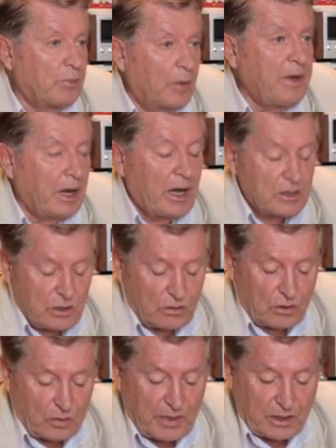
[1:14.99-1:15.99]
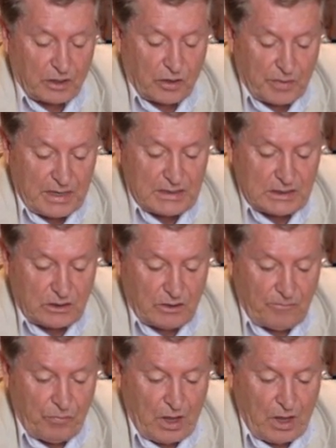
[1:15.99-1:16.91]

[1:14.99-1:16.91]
première raison, comme économiste,